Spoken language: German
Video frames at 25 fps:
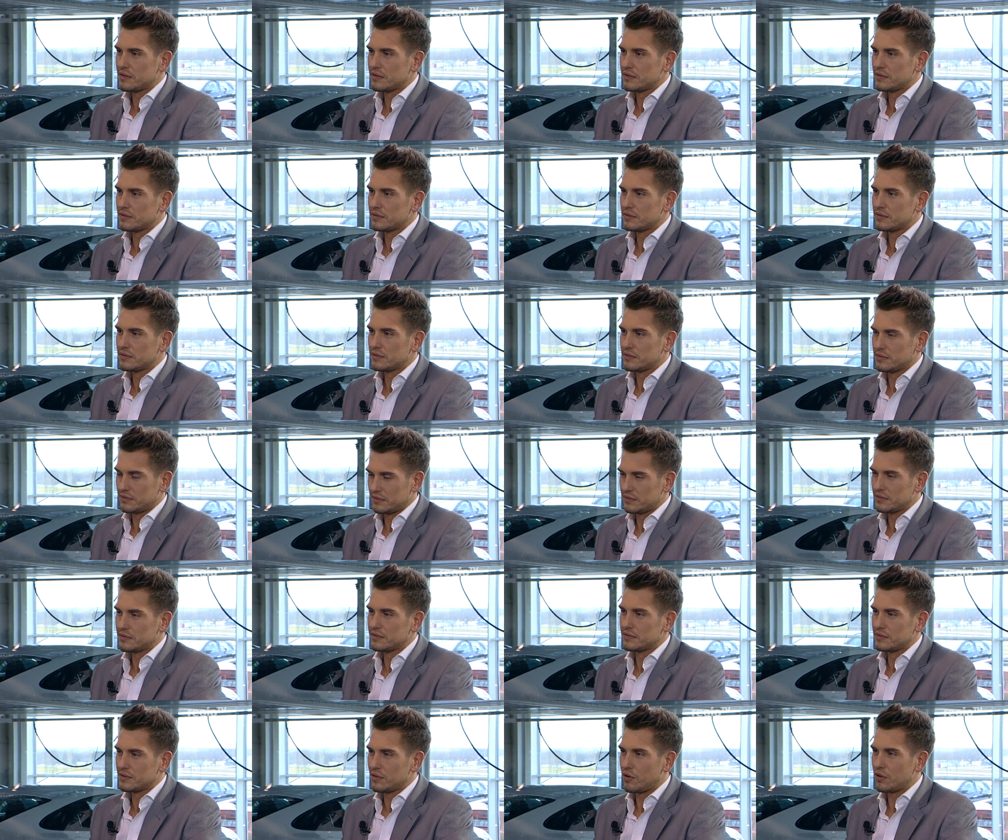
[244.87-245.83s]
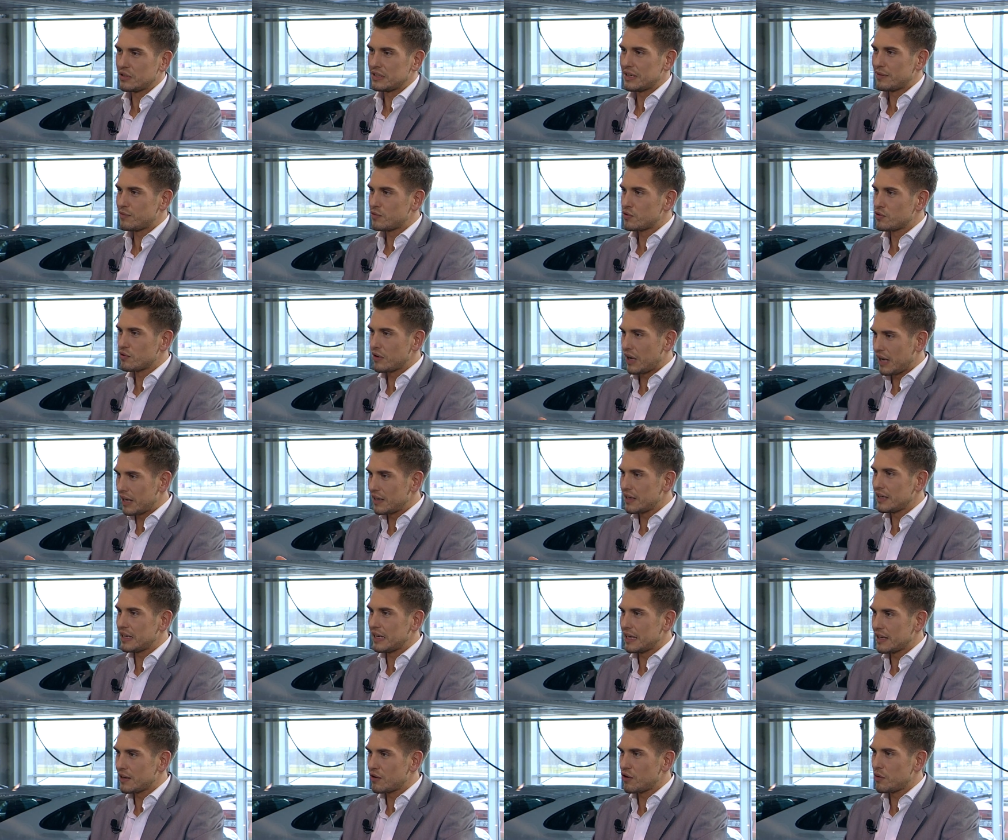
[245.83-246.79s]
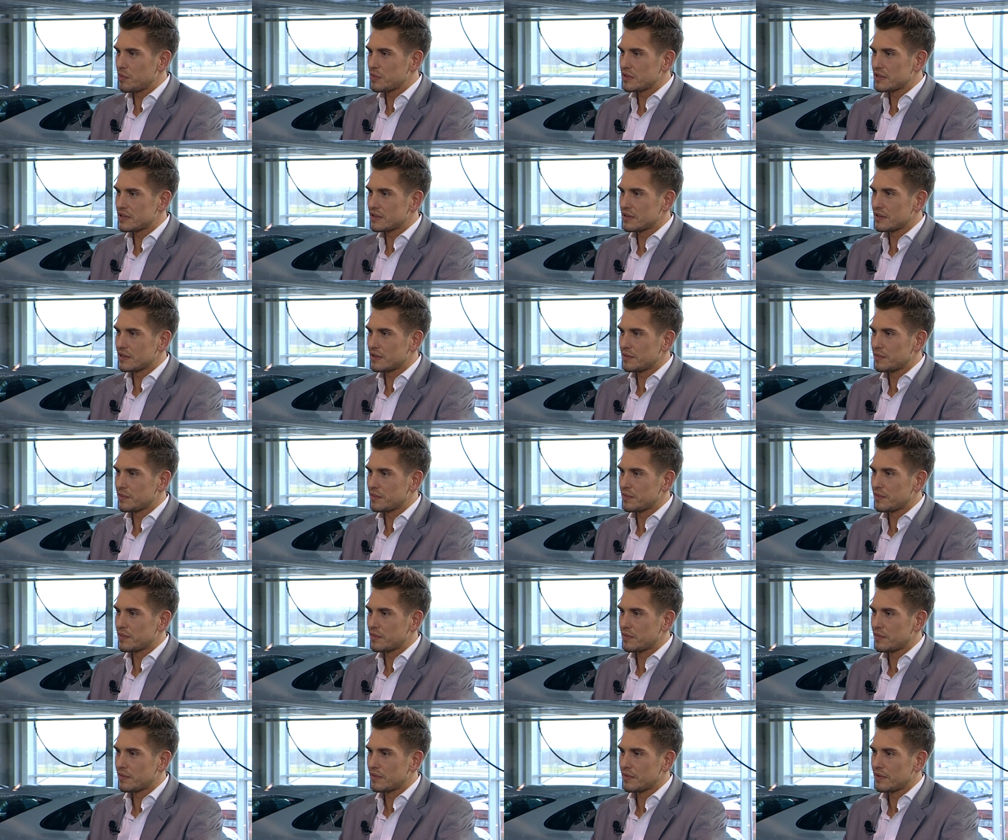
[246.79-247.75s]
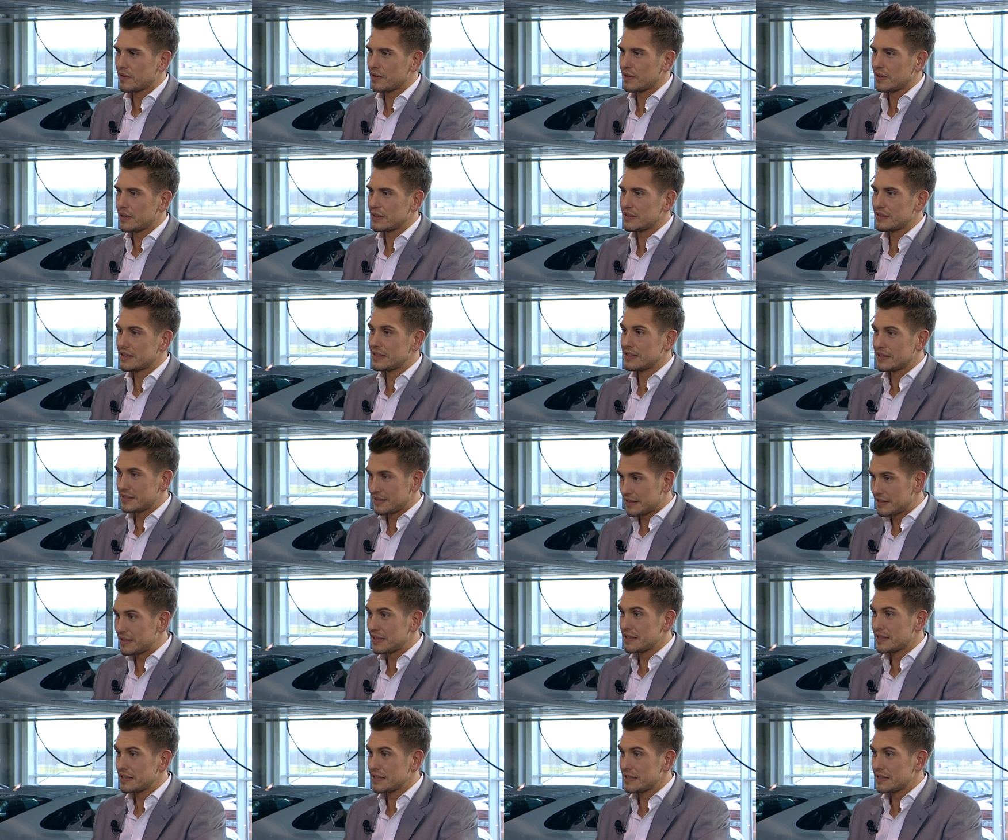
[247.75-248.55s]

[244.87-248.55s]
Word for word: Sieben Stück. Und da, wo du eigentlich herkommst? Ähm, zwei. Sind es zwei,